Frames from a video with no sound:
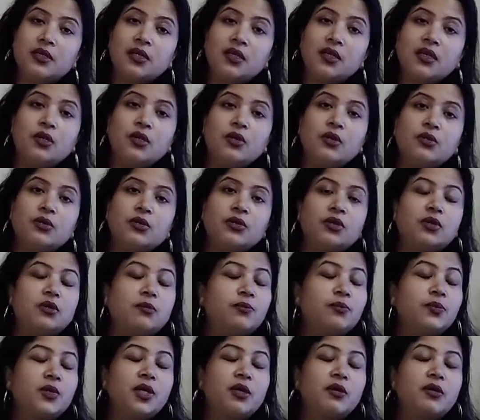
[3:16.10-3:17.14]
তিনিও
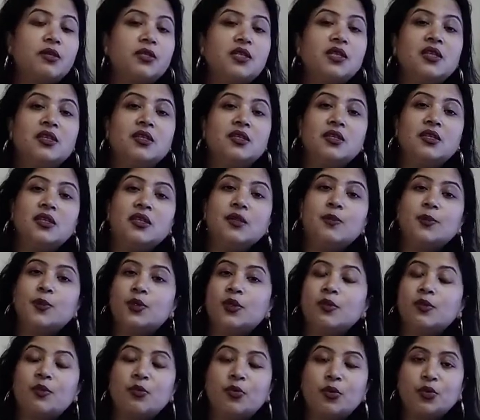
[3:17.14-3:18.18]
কি করেছিলেন তিনি
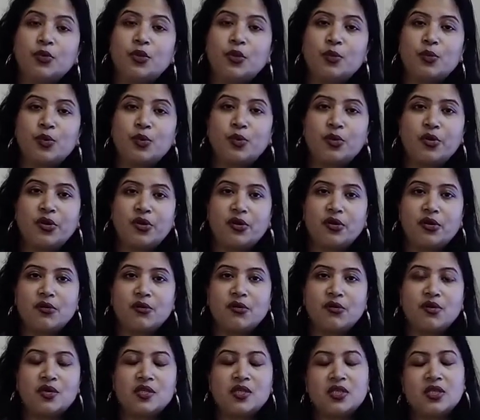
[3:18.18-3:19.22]
প্রথমে প্রকল্প প্রণয়ন
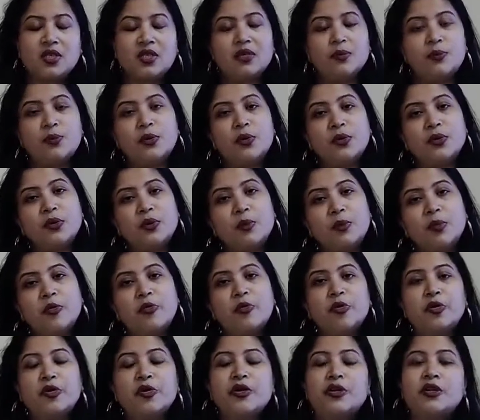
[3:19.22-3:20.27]
করেছিলেন প্রকল্প
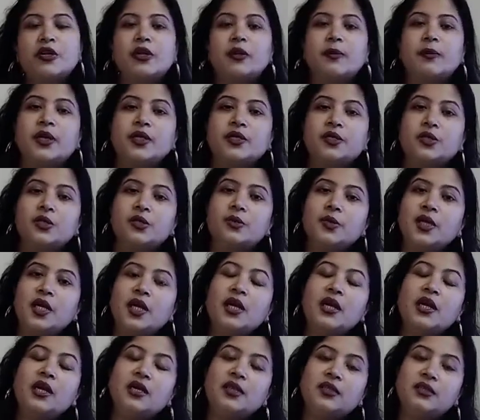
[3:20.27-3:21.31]
প্রণয়নের মাধ্যমে
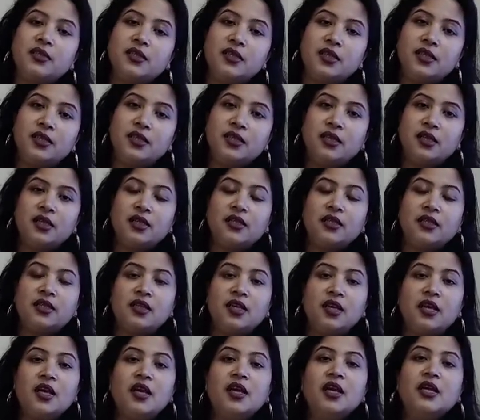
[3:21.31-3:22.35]
ধীরে ধীরে
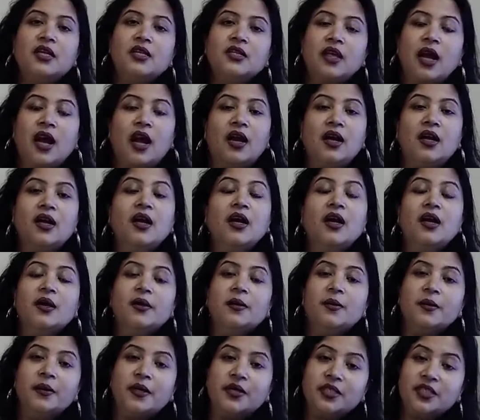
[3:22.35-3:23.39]
তিনি তার
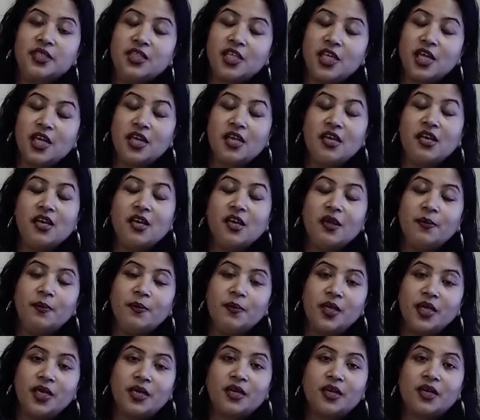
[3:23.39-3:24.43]
সেই
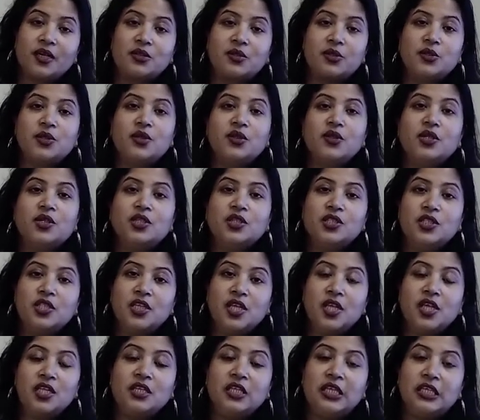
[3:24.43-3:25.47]
বিখ্যাত
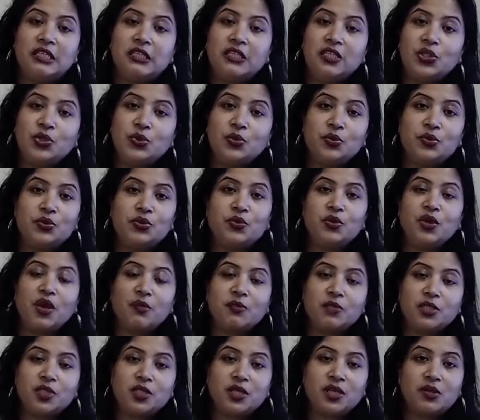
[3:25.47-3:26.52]
সেই তিনটি সূত্র
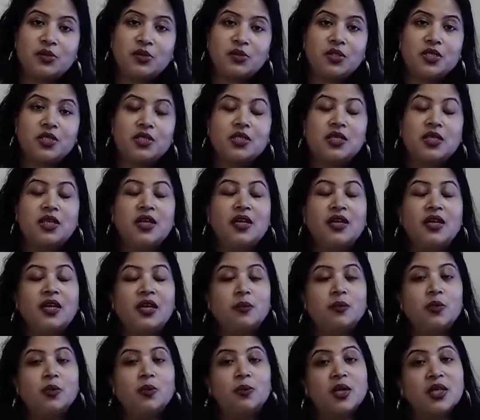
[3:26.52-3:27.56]
আবিষ্কার করেছিলেন
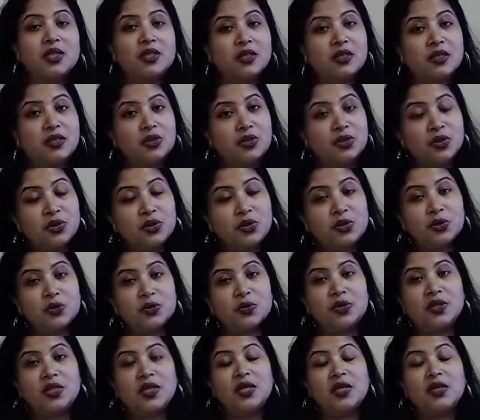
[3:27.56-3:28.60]
এবং মাধ্যাকর্ষণ
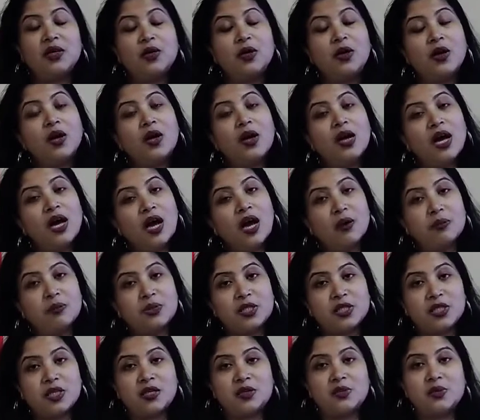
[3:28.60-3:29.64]
শক্তিও
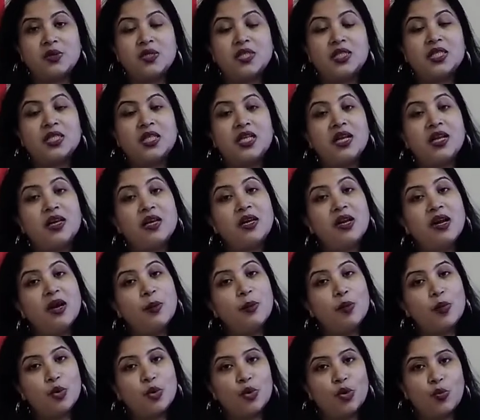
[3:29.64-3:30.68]
আবিষ্কার করেছিলেন
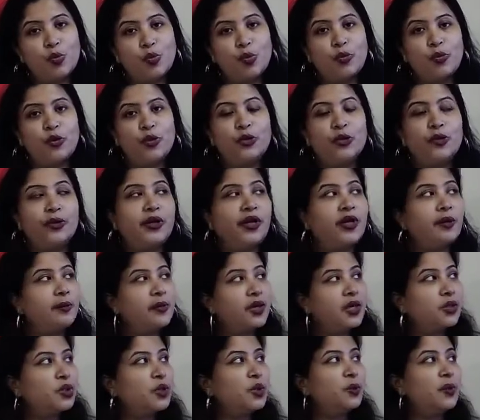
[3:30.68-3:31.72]
প্রকল্প প্রণয়নের
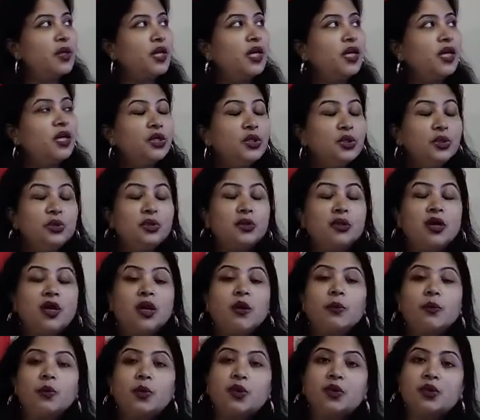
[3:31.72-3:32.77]
মাধ্যমে সুতরাং
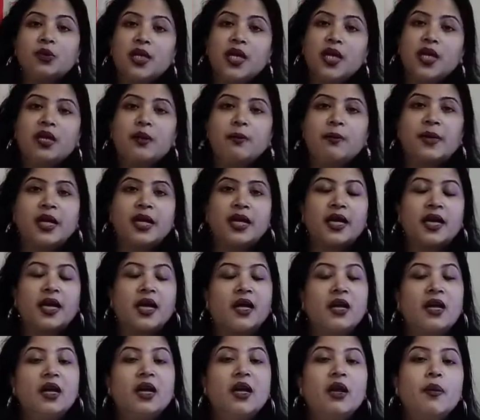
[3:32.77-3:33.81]
বৈজ্ঞানিক
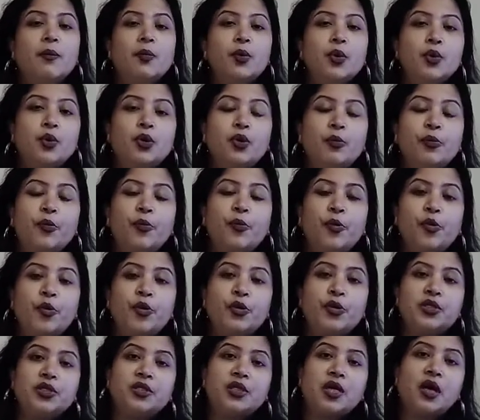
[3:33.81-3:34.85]
ব্যাখ্যায় প্রকল্প
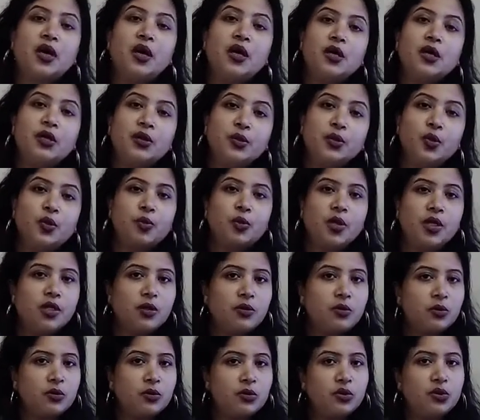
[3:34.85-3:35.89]
প্রণয়নটা খুবই
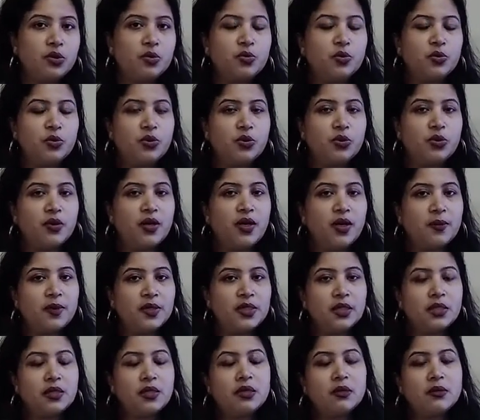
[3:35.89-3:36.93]
গুরুত্বপূর্ণ
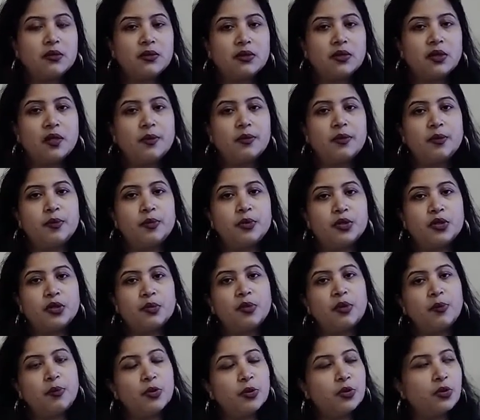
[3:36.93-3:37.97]
আমাদের কি করতে হবে
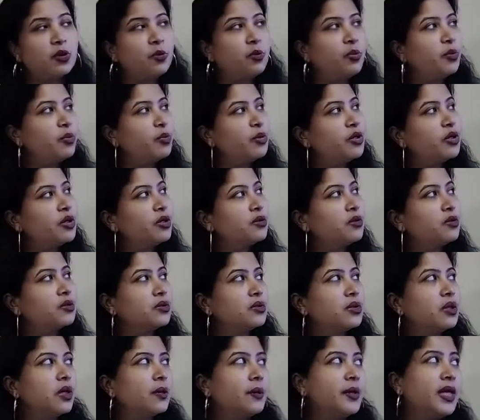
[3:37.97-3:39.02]
প্রথমে প্রকল্প প্রণয়ন
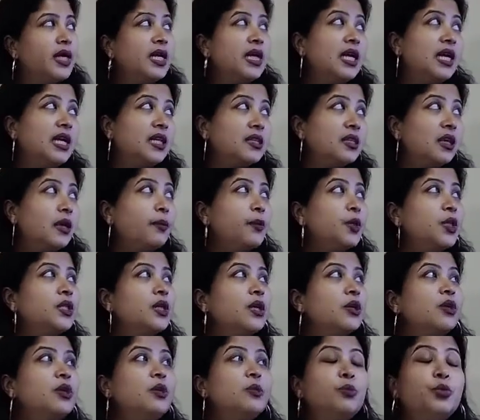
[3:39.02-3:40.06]
করতে হবে তারপরে
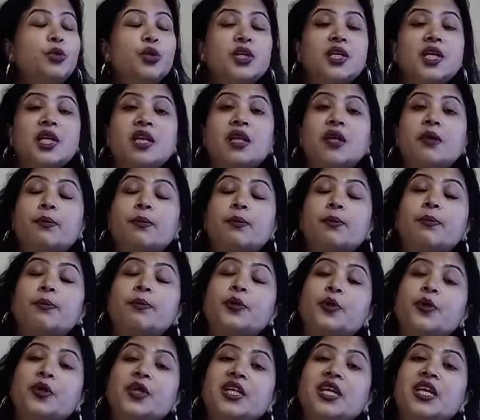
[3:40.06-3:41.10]
দেখো বৈজ্ঞানিক
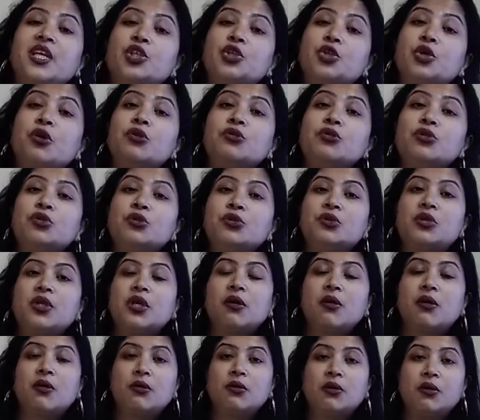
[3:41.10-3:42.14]
প্রক্রিয়ায়
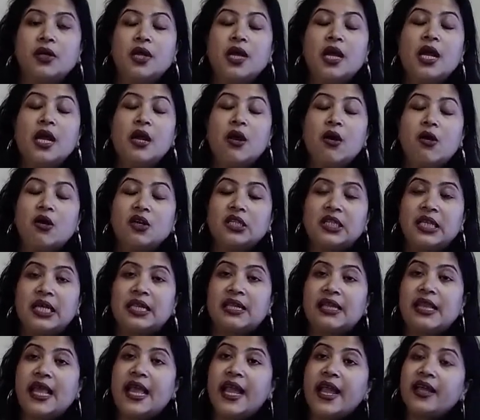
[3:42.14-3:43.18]
সংযুক্তিকরণ
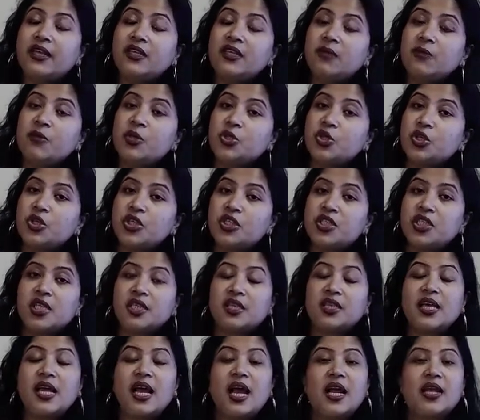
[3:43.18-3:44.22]
অর্থাৎ একটি বিষয়ের
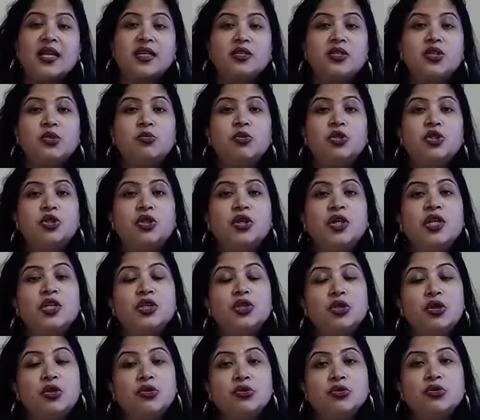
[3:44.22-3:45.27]
সাথে আরেকটি বিষয়ে
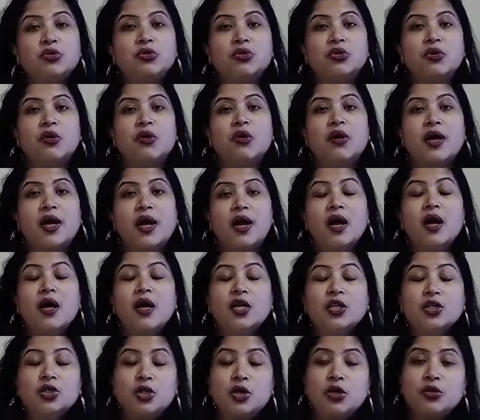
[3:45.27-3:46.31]
সংযুক্ত করা
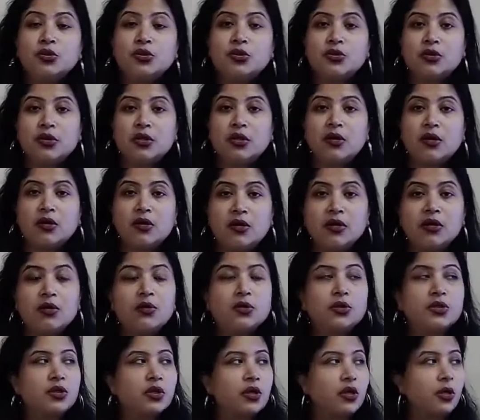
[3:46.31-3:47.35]
সংযুক্তিকরণ
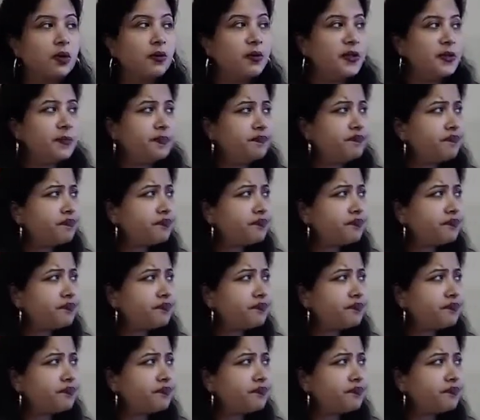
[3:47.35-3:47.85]
করতে হবে